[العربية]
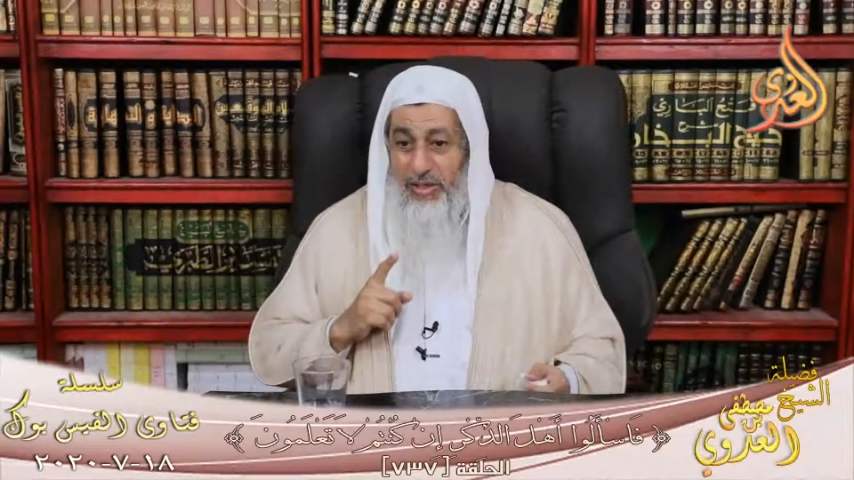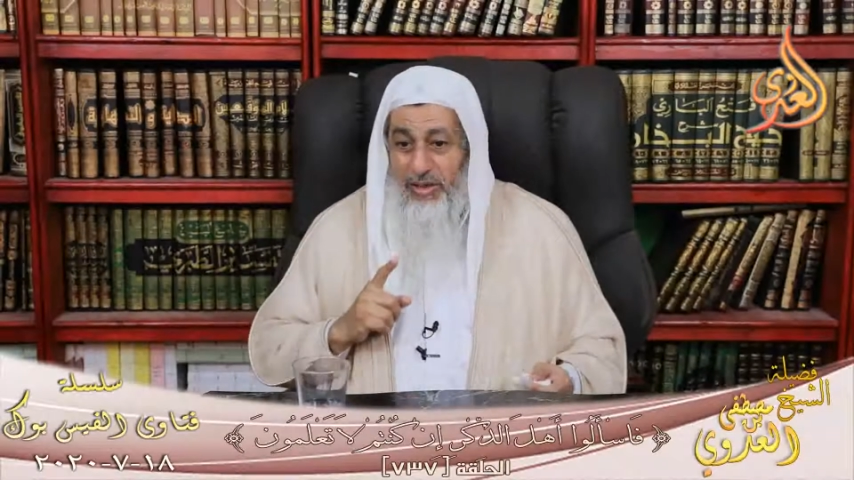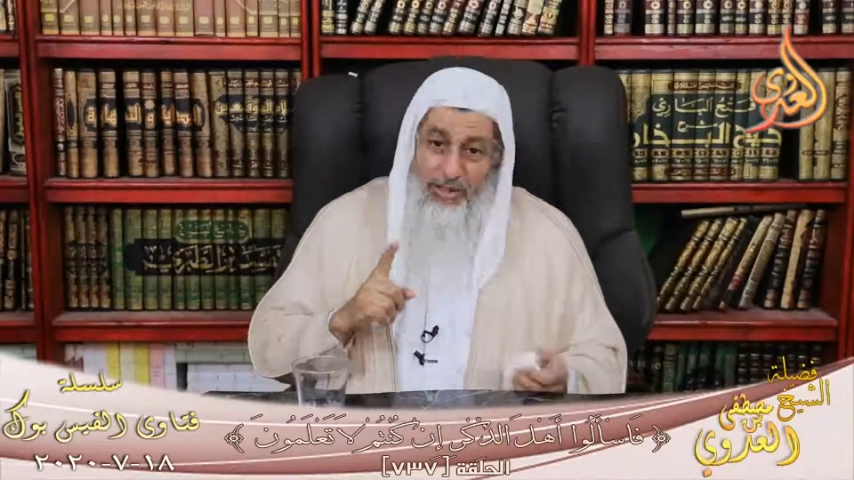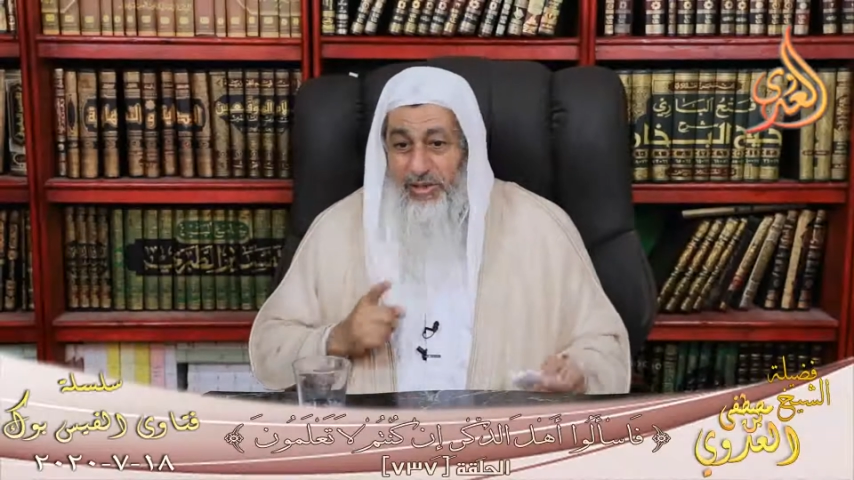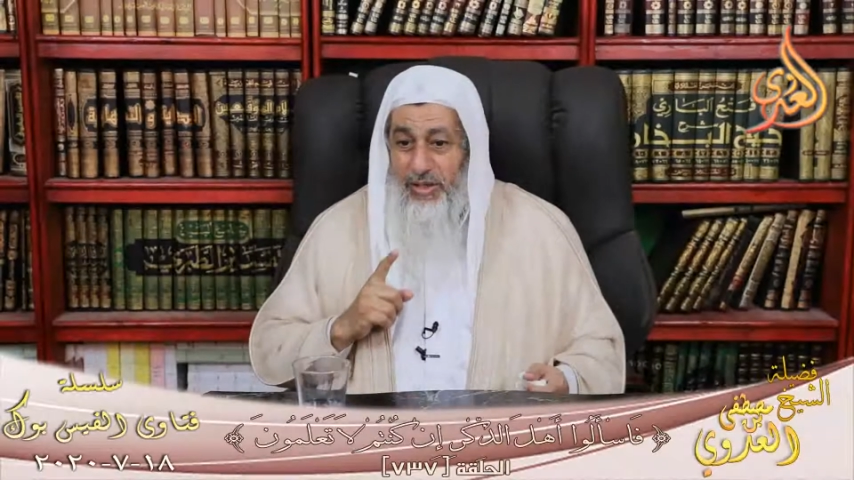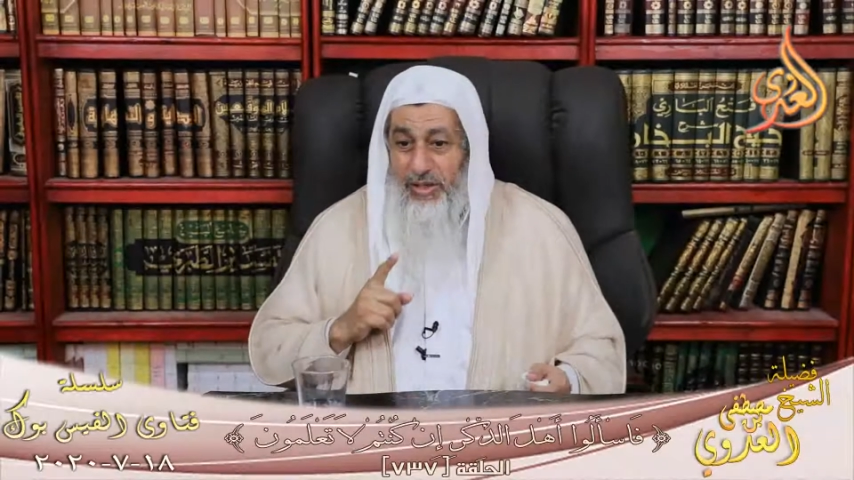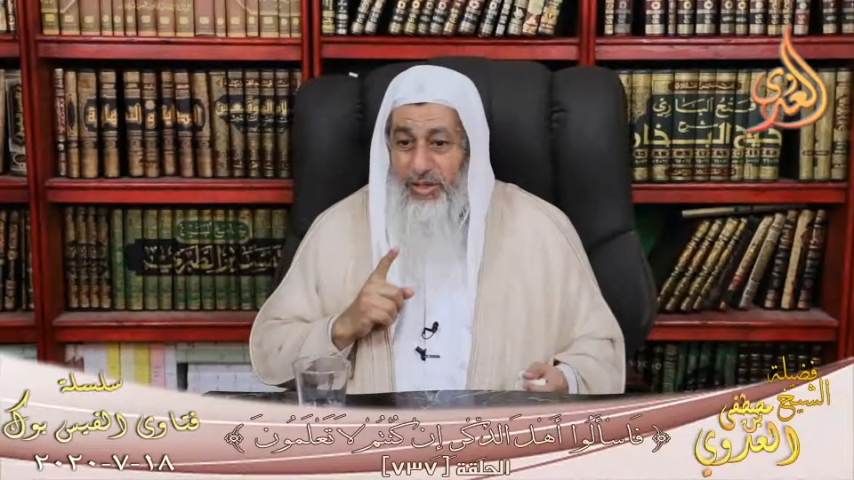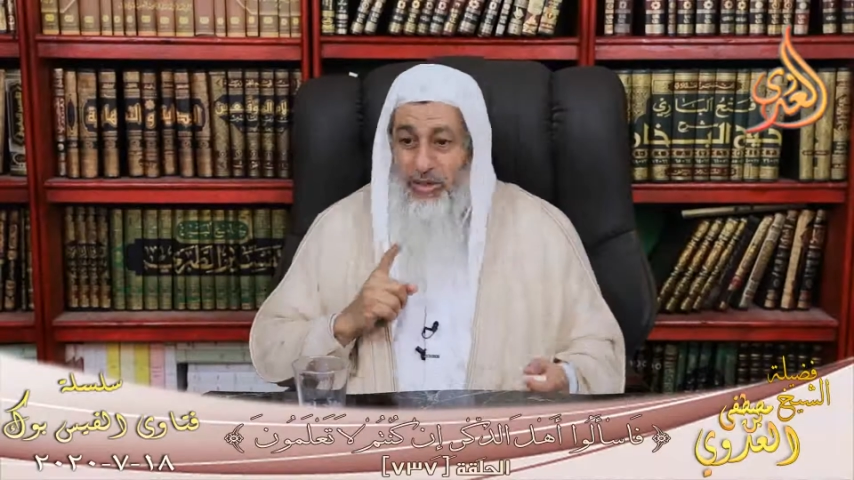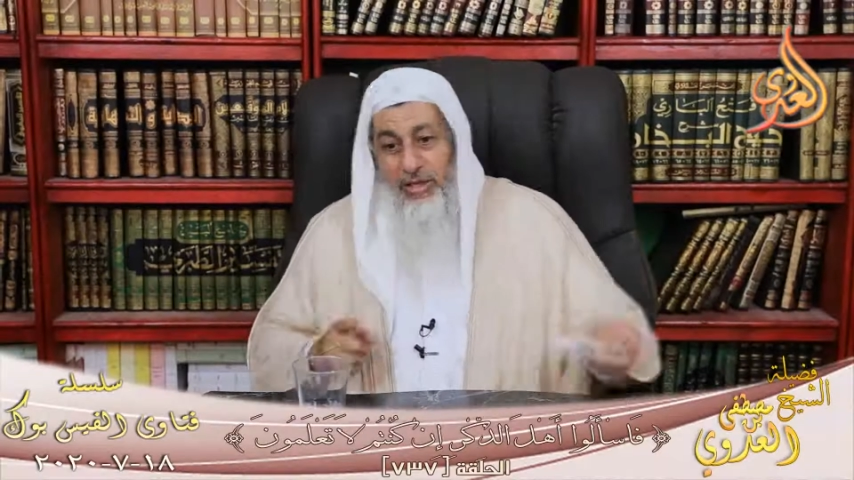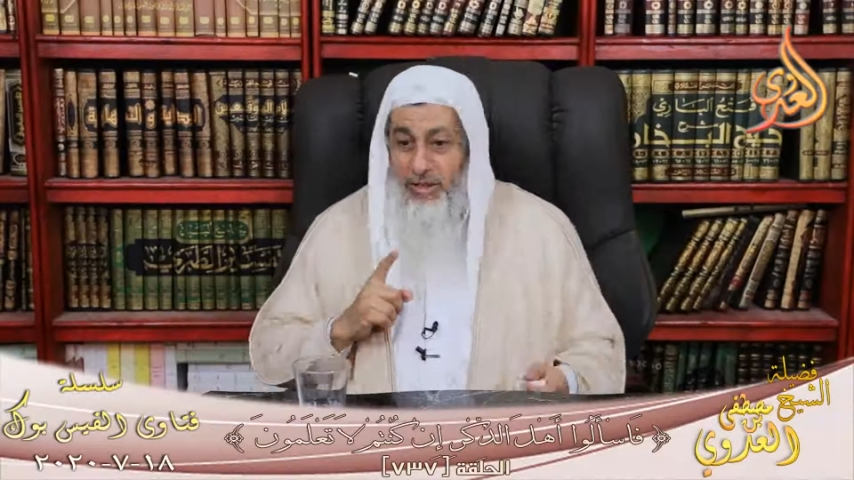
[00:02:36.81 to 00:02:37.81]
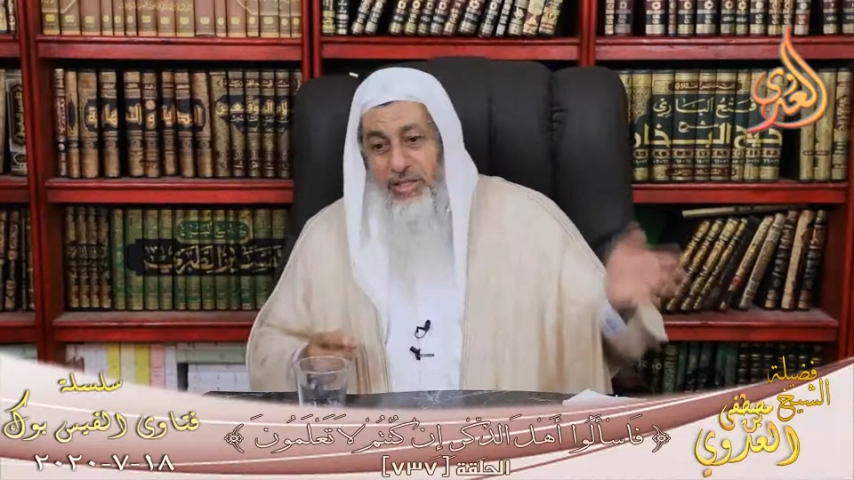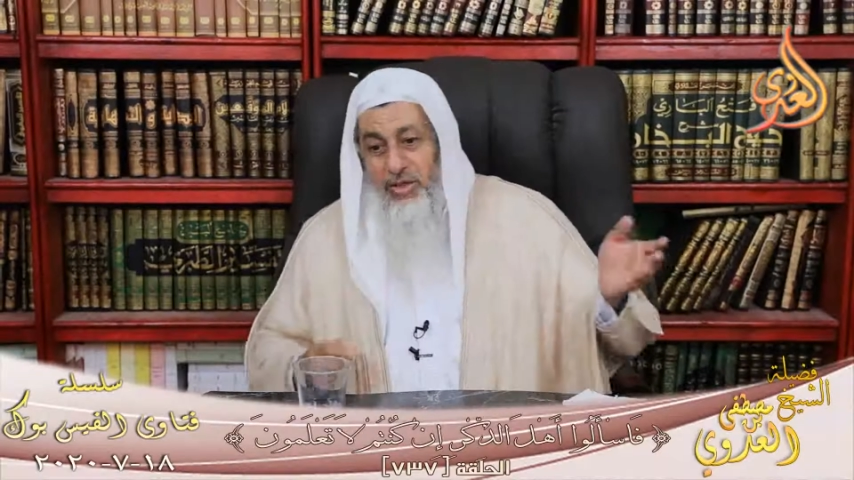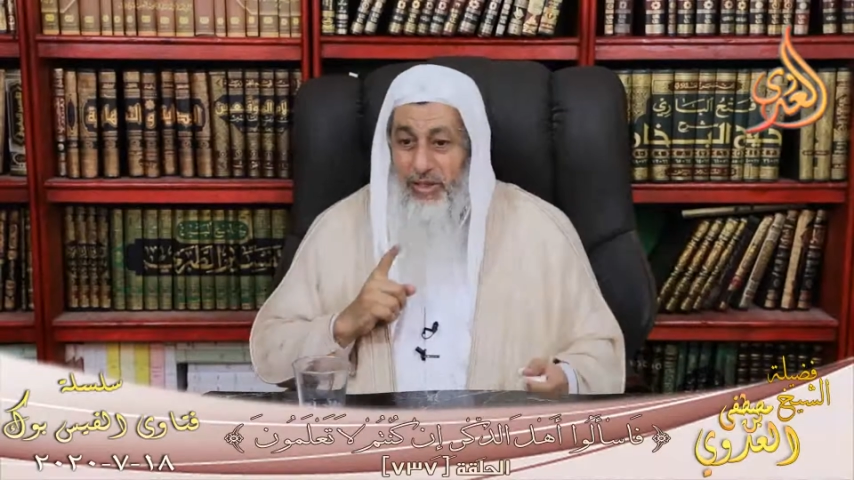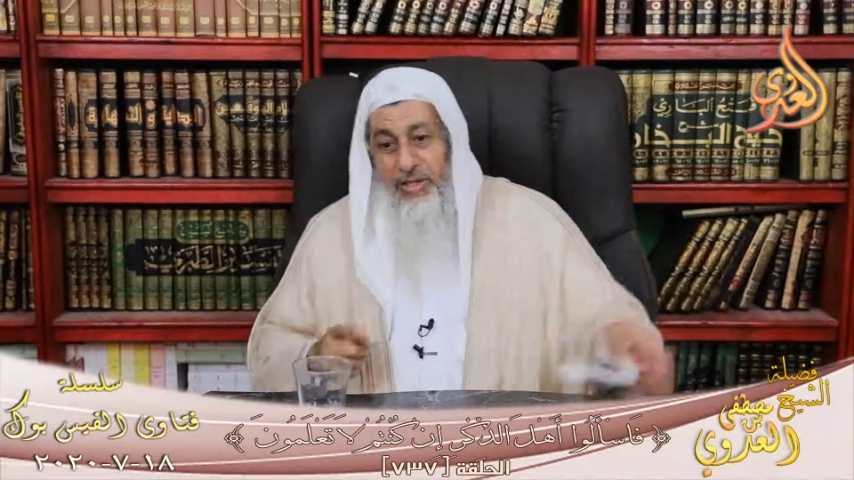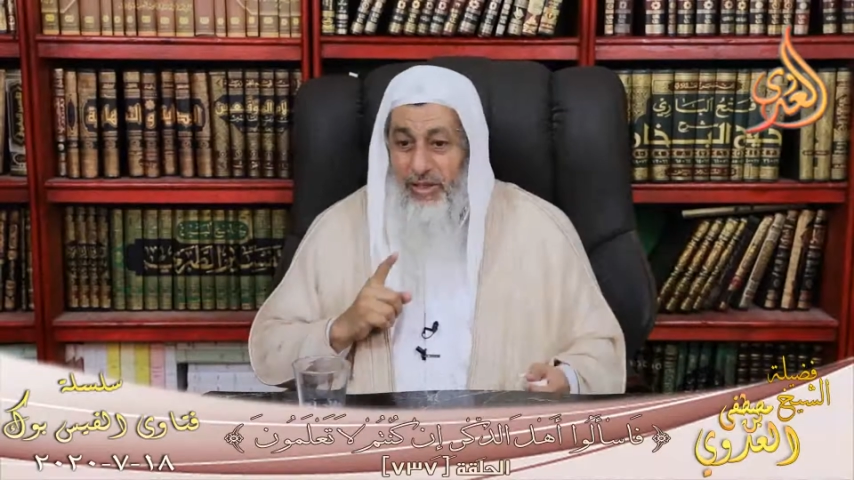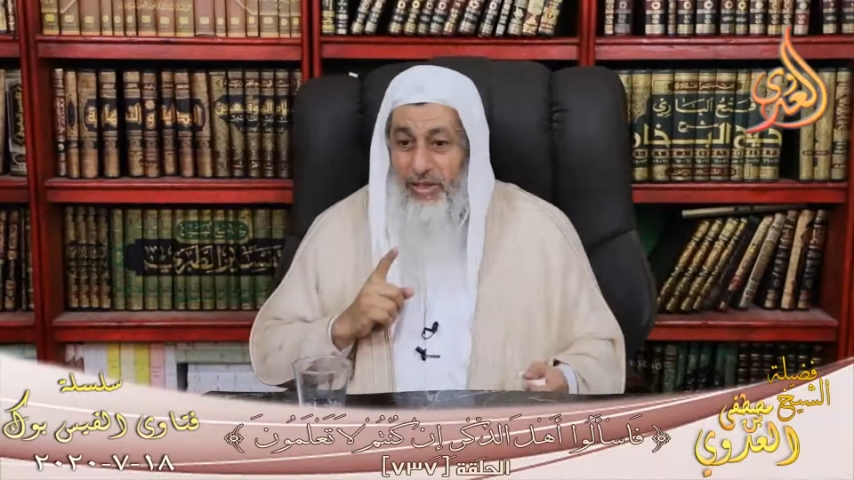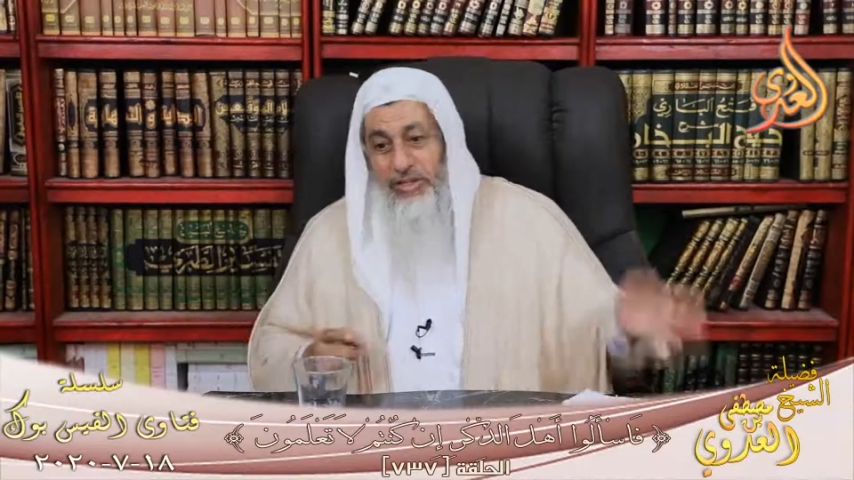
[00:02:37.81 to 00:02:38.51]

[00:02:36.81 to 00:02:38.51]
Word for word: فالديمقراطيون